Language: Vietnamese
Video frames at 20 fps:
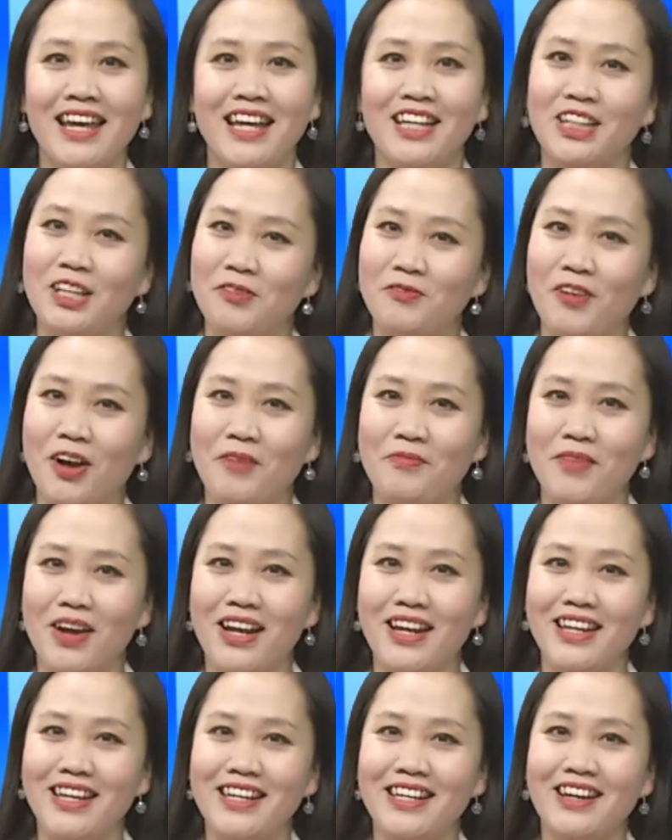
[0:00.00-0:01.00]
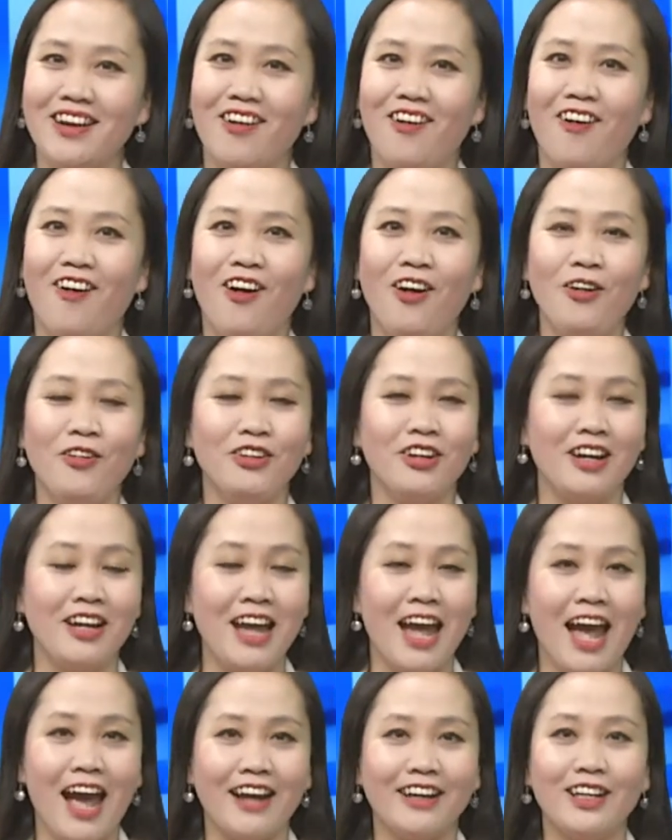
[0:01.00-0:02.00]
Tiệm vàng Miley có gửi
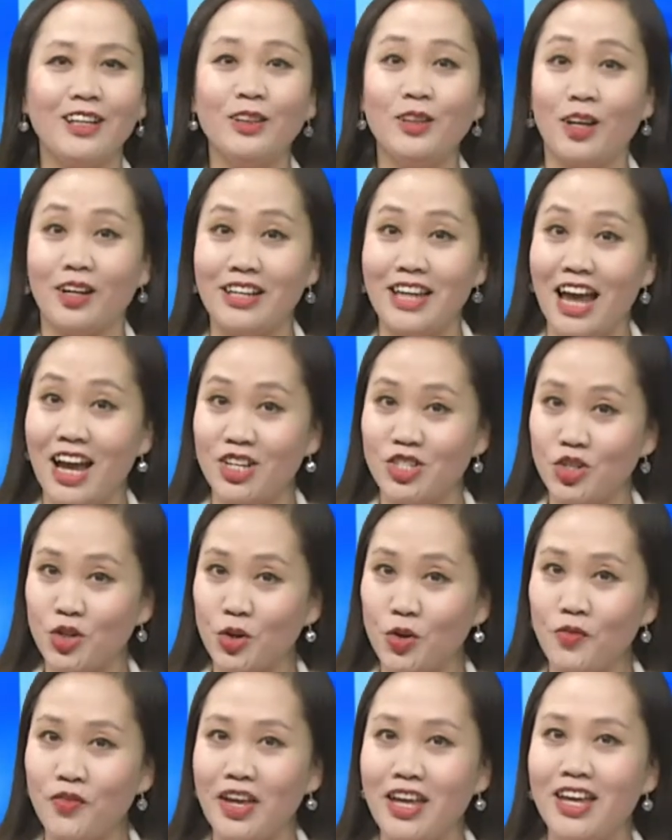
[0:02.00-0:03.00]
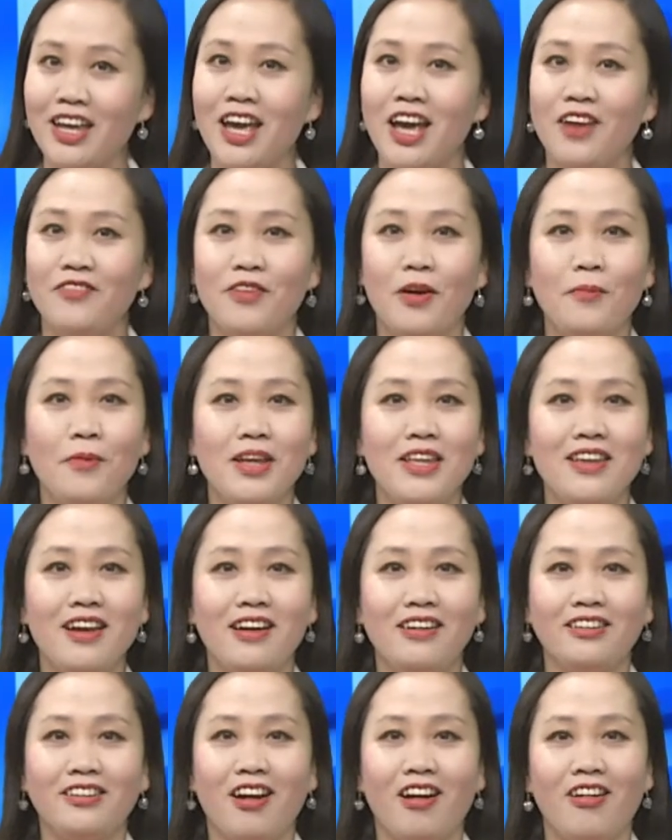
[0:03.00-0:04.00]
hàng đến tận nhà cho quý vị. Và bây
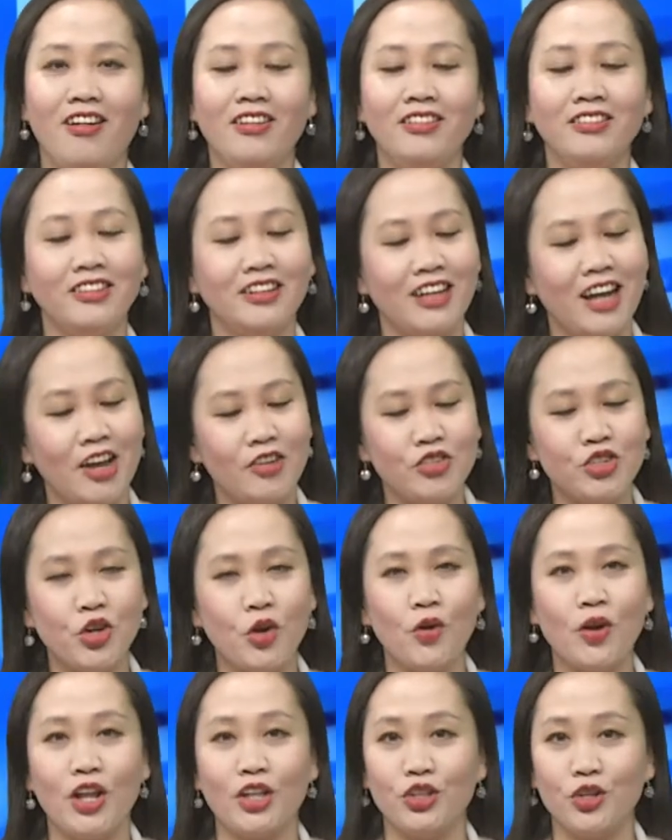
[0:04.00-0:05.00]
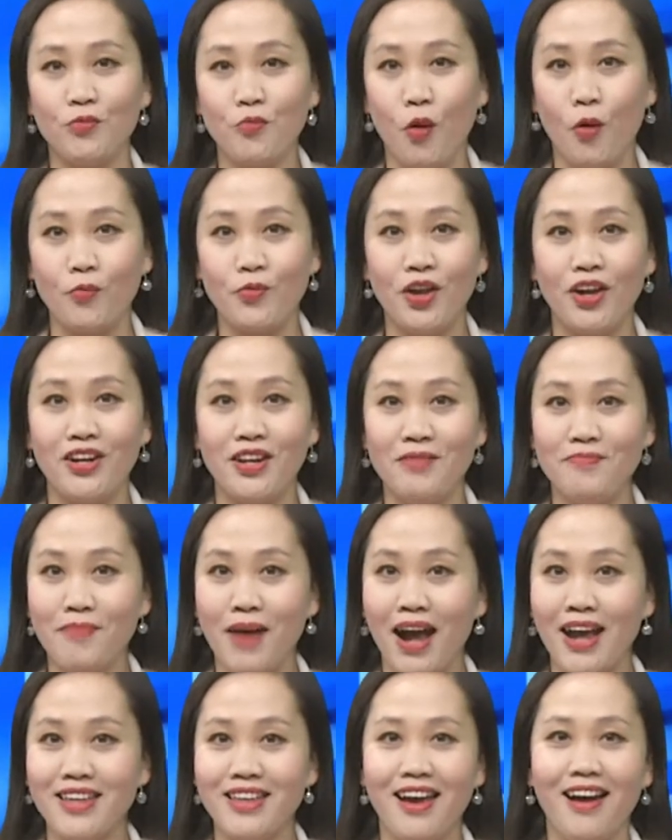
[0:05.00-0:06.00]
giờ có live show là từ 1 giờ đến
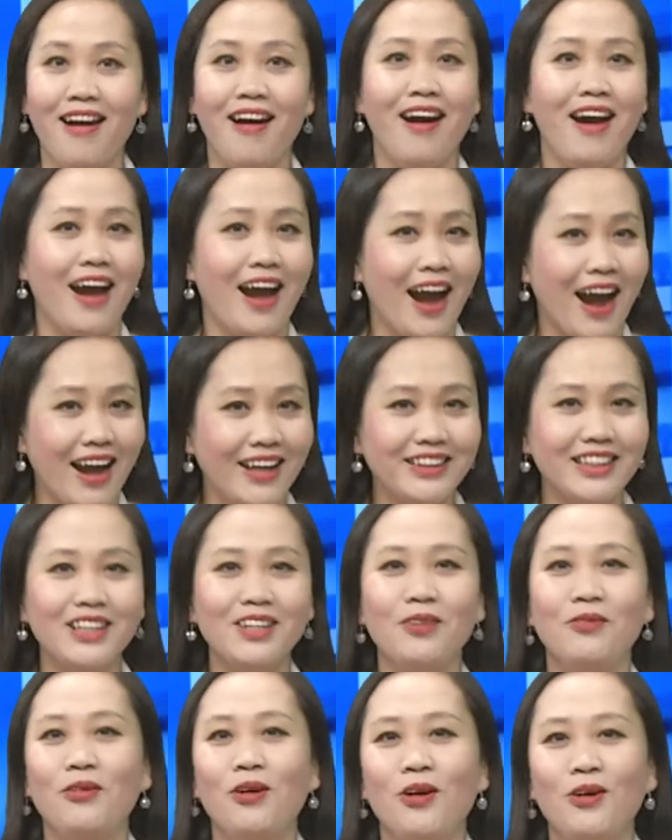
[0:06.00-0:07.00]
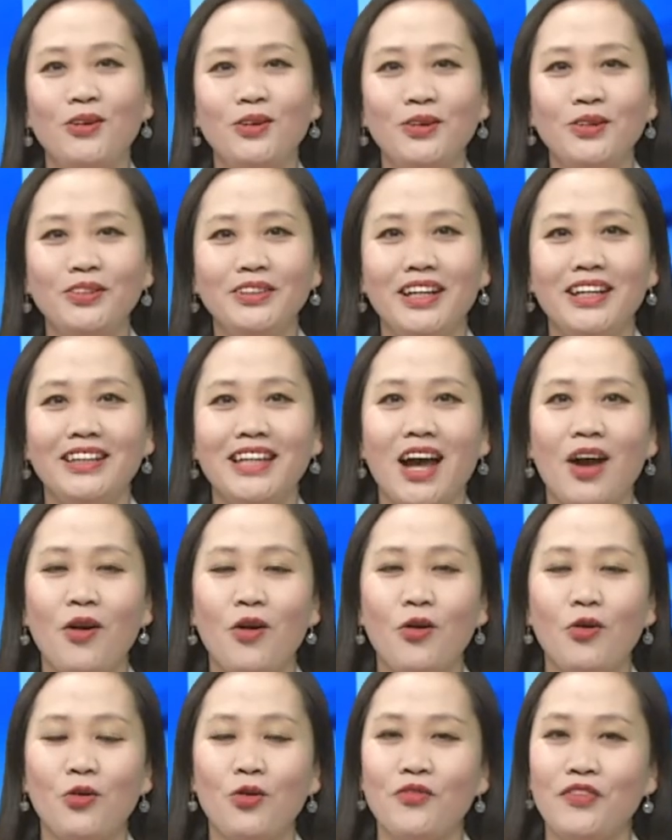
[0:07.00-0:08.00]
3 giờ, 2 tiếng đồng hồ luôn để tha
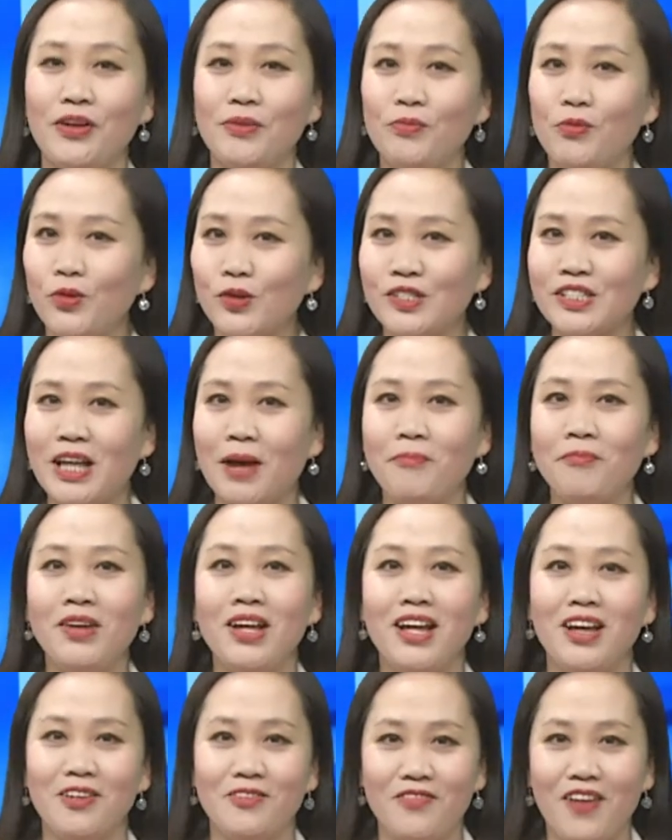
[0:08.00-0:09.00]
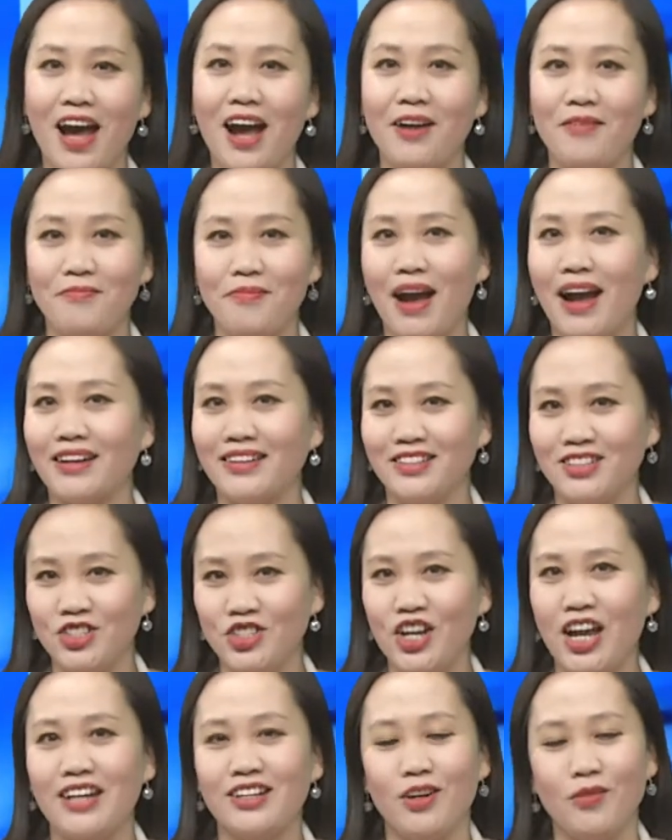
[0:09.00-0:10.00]
hồ quý vị mua sắm vàng bạc nữ
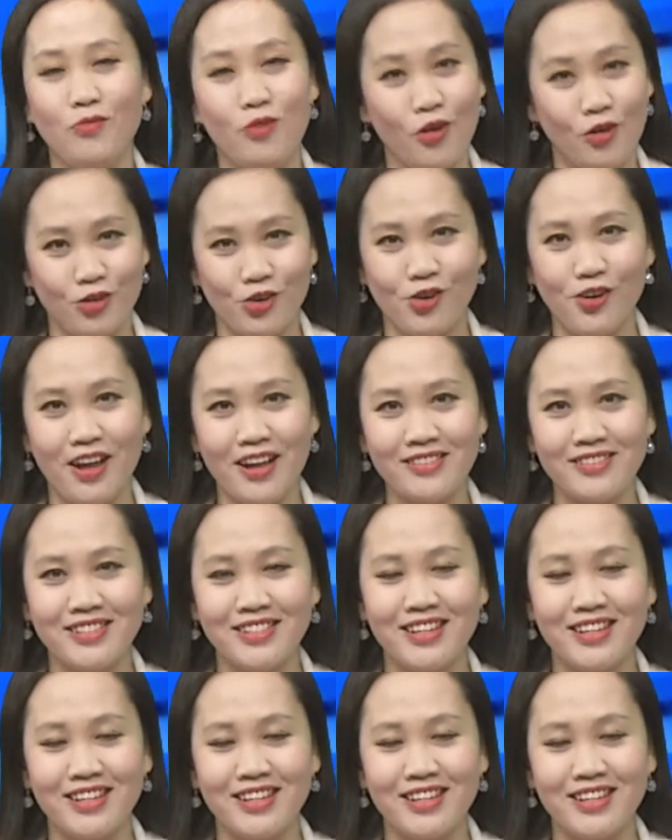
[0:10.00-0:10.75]
trang đồng hồ Rolex.